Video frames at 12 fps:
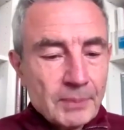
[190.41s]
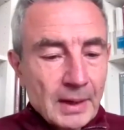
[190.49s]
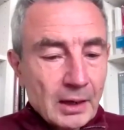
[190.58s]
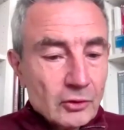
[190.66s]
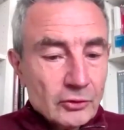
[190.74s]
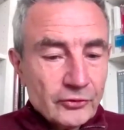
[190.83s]

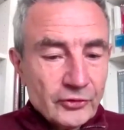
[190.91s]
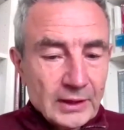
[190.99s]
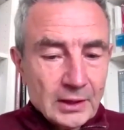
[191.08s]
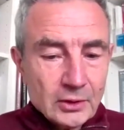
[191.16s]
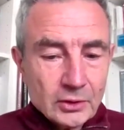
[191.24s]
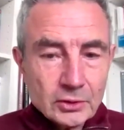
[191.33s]
par le
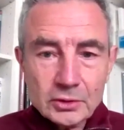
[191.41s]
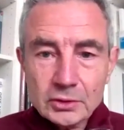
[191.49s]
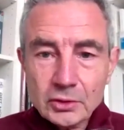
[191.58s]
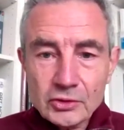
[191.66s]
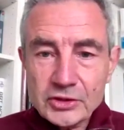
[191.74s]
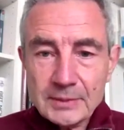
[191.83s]
fait
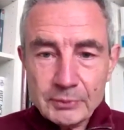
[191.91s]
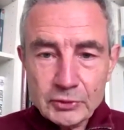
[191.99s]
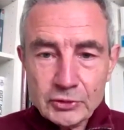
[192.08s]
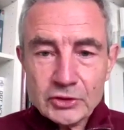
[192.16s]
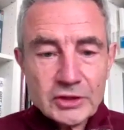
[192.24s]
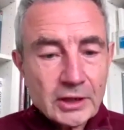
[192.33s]
qu'on ne sait
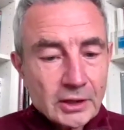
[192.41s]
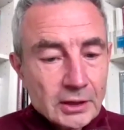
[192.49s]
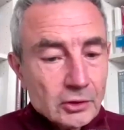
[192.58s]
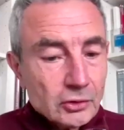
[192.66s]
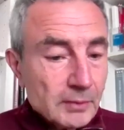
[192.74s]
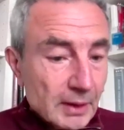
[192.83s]
plus ce que c'est qu'un
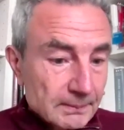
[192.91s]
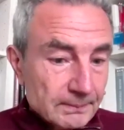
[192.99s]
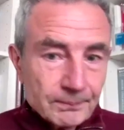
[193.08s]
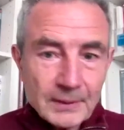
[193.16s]
être humain.